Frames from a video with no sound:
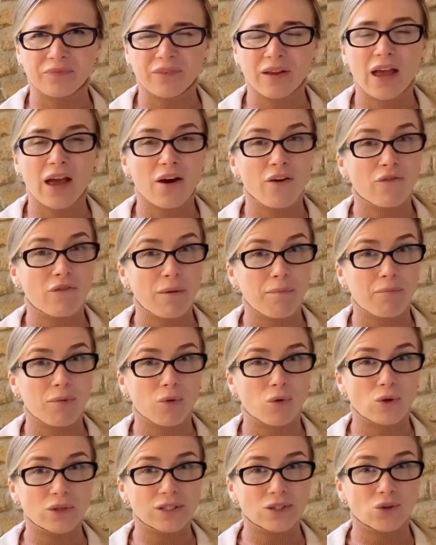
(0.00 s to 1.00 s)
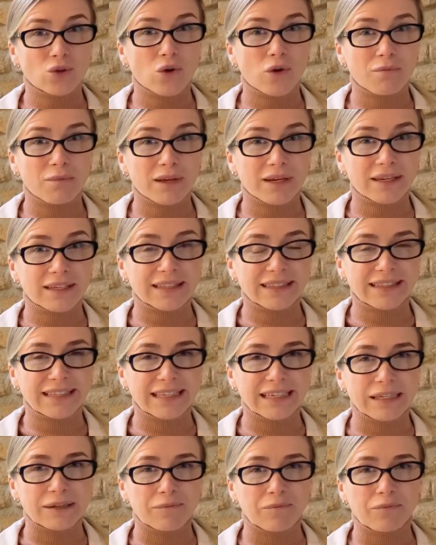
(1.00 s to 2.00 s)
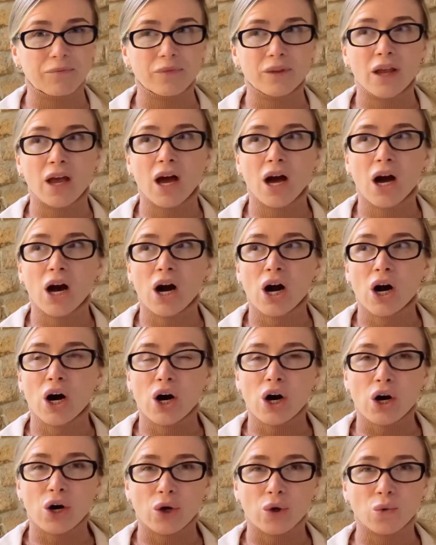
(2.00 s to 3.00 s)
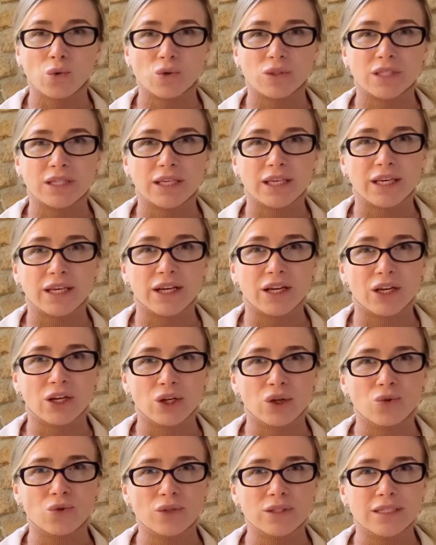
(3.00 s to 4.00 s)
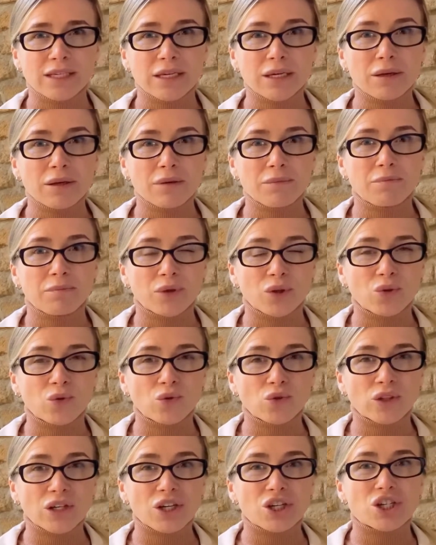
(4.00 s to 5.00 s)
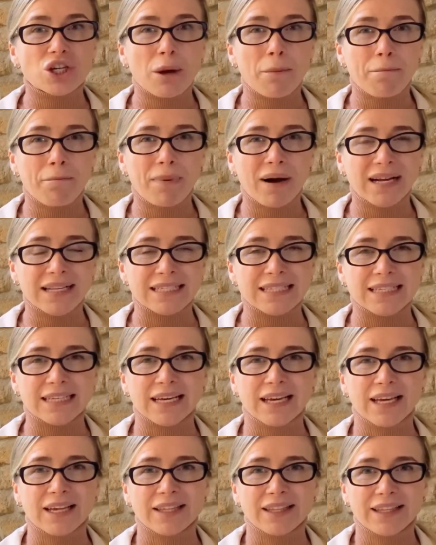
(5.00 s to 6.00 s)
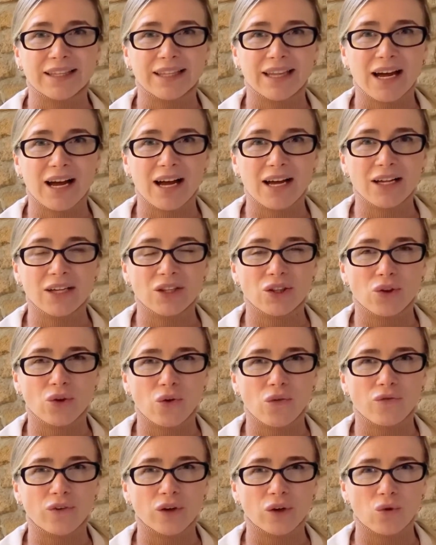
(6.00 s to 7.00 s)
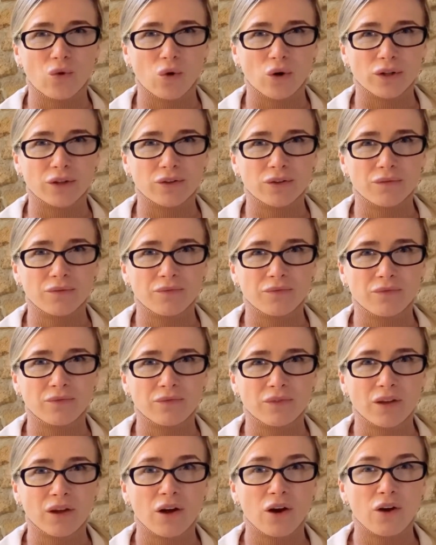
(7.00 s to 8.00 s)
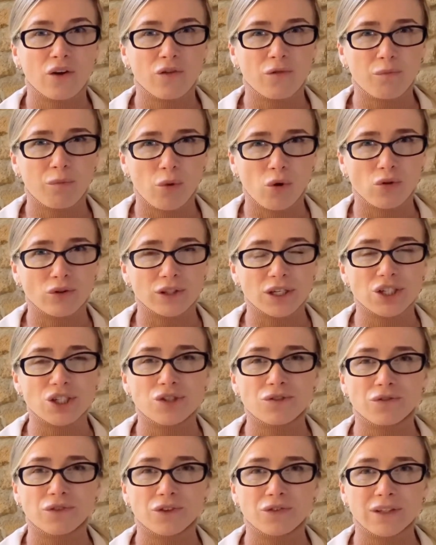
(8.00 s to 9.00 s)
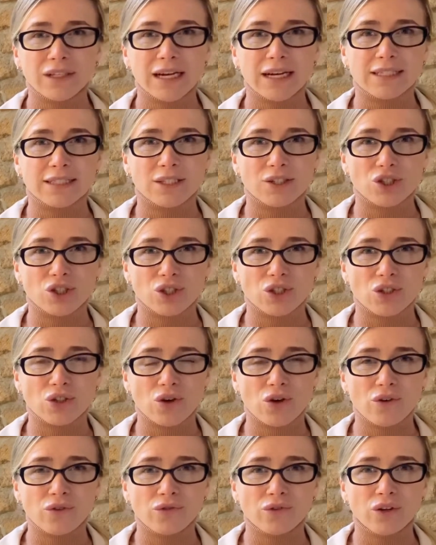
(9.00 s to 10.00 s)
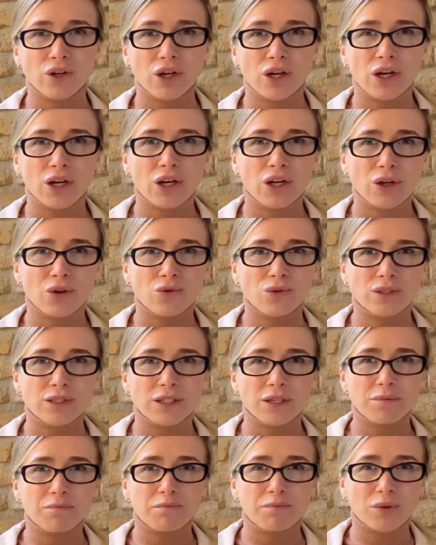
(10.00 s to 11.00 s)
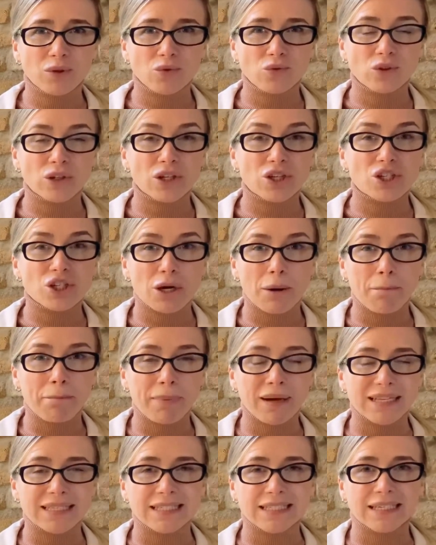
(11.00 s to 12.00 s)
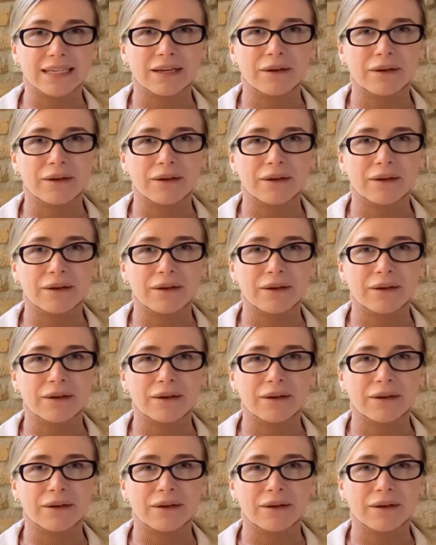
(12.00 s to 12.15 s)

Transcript: Вопрос номер три. Русские люди пьют шампанское на Новый год. В полночь в 12 часов люди пьют шампанское.